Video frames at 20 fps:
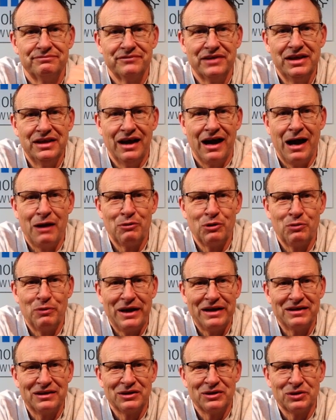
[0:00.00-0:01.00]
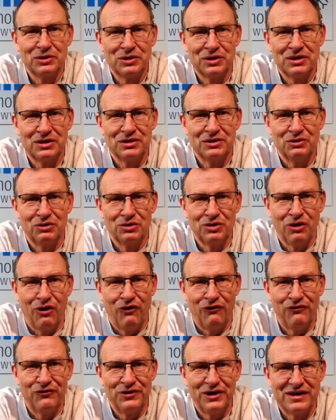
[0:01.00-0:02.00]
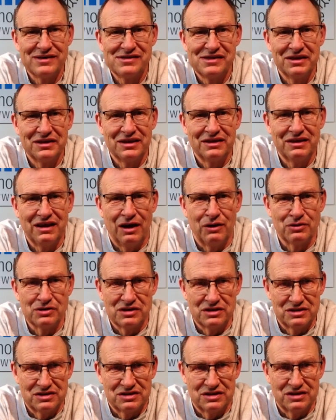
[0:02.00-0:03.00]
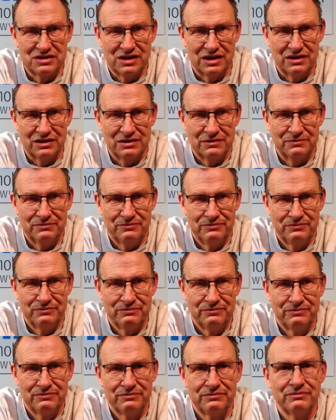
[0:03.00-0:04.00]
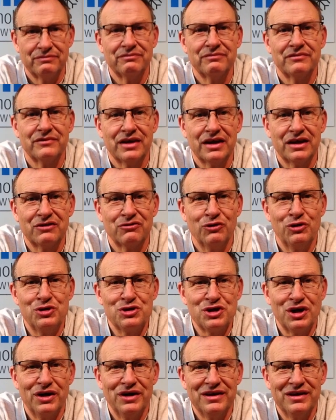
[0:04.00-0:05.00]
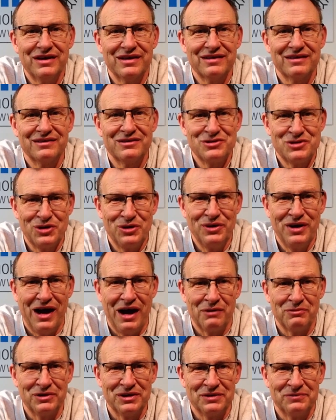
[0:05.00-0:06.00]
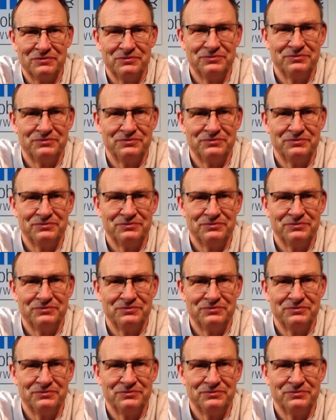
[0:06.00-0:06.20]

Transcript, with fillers: Hier Abo-Button drücken und hoffen, dass ihr der Tausendste seid. Ich wünsche euch einen schönen Abend.